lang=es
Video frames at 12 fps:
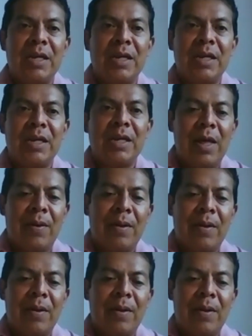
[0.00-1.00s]

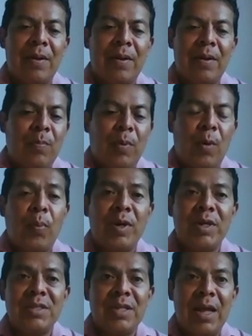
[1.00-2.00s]
ninguna eh,
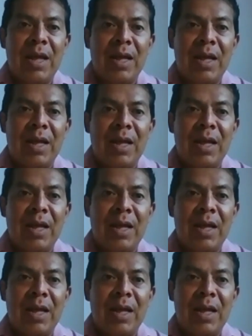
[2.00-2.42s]
propuesta,